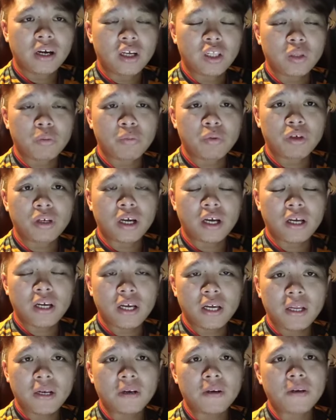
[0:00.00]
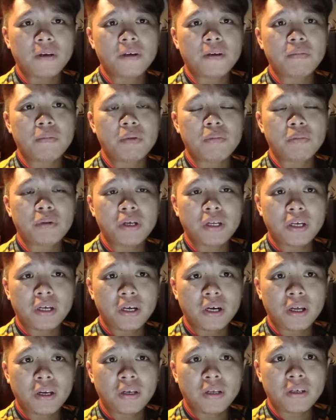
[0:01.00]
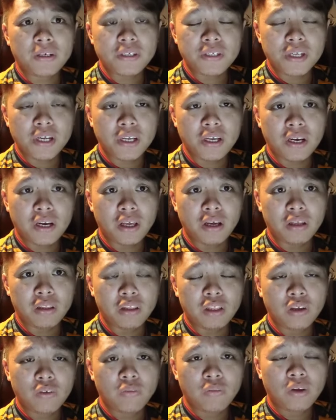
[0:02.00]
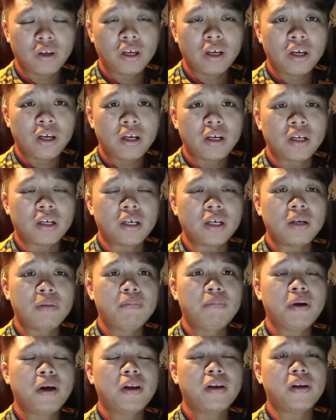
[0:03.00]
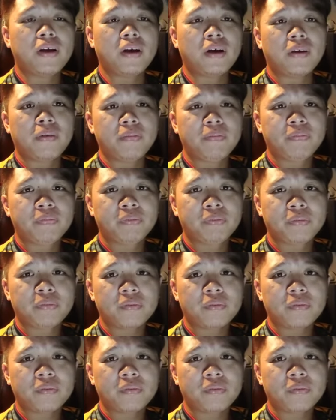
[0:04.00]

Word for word: ataupun akan memberikan kesannya negatif kepada